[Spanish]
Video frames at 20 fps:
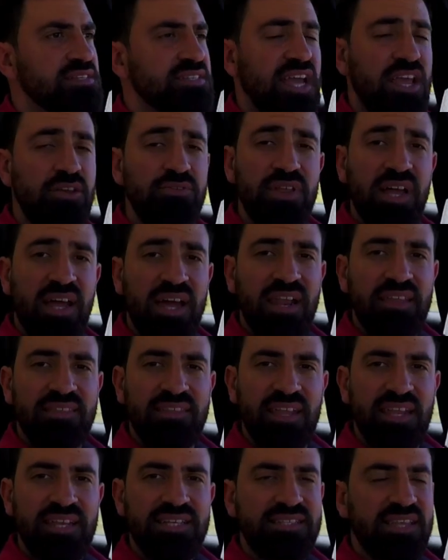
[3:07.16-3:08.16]
Si hay una
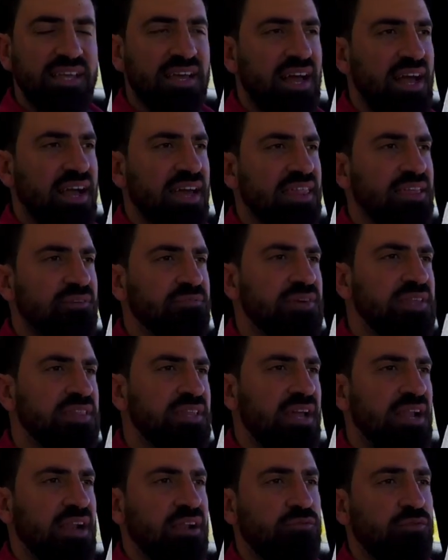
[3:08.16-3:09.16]
característica que
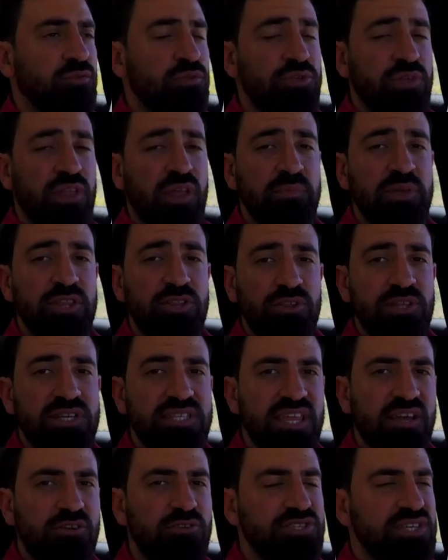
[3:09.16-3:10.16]
define el funcionamiento
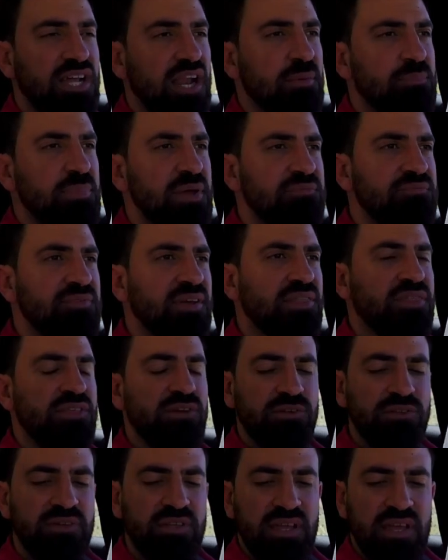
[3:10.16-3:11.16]
de este coche a la
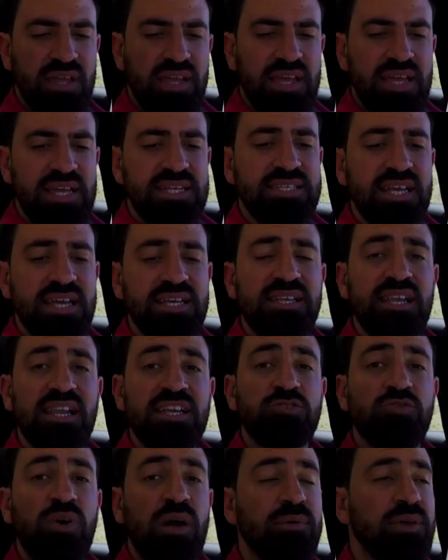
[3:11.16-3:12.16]
perfección, esa es
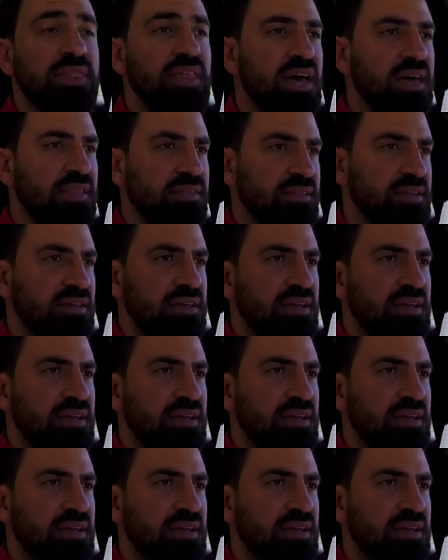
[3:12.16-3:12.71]
la suavidad.